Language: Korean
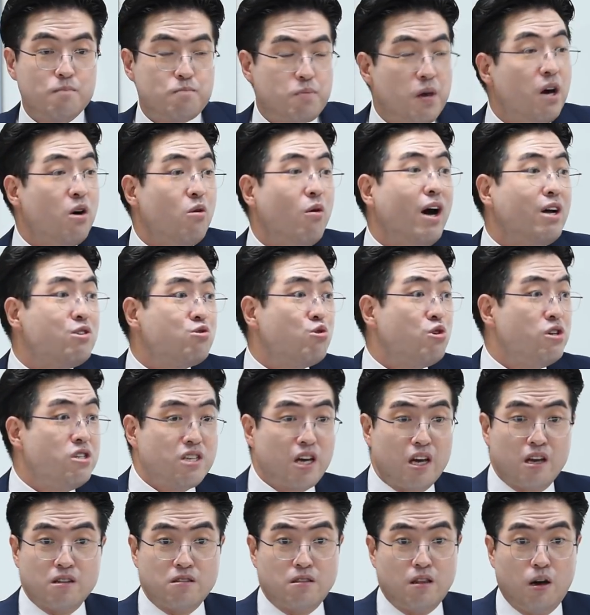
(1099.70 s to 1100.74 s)

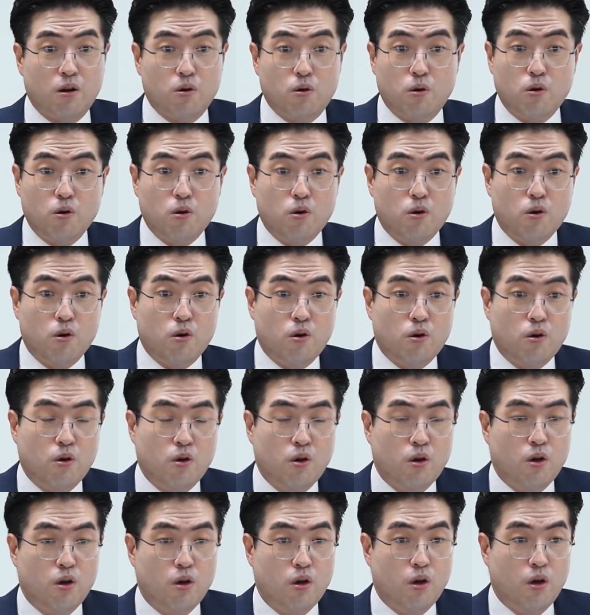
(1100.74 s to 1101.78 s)
평화주의자였다고.
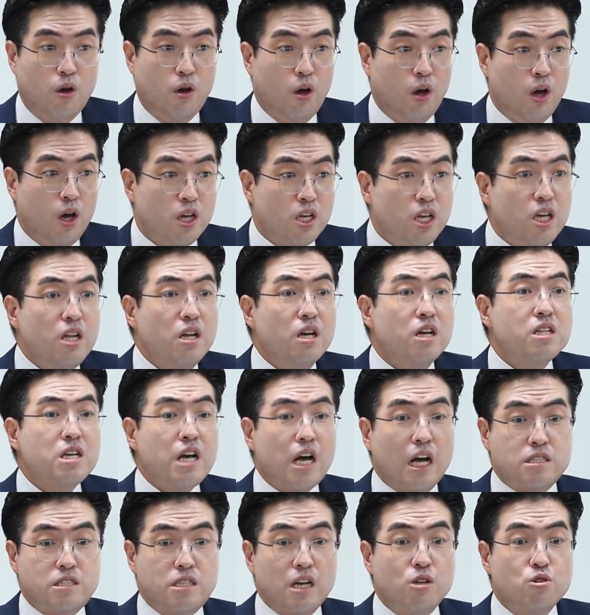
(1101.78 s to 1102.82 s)
이런
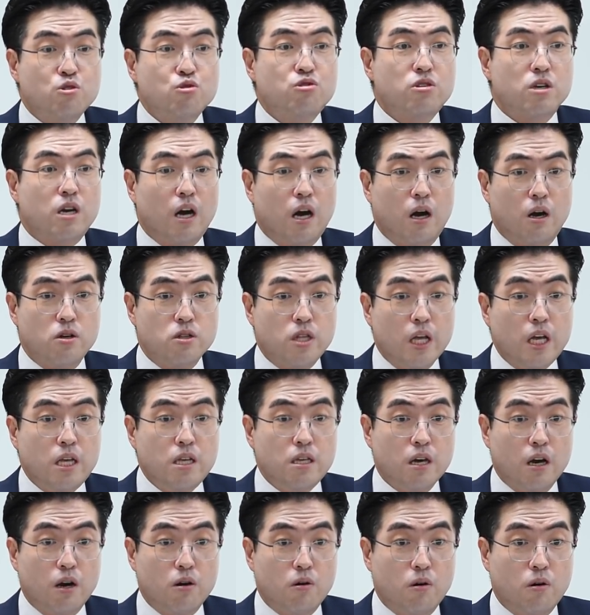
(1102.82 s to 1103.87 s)
가짜 뉴스가 어디
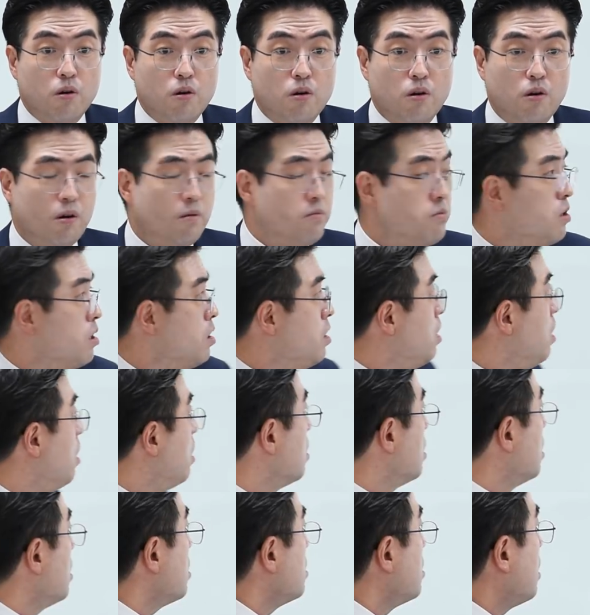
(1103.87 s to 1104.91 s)
있냐고.
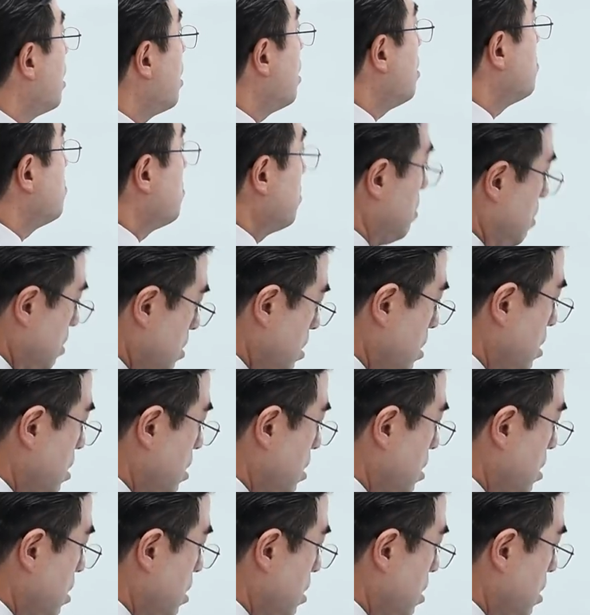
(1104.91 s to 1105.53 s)
그러니까 내가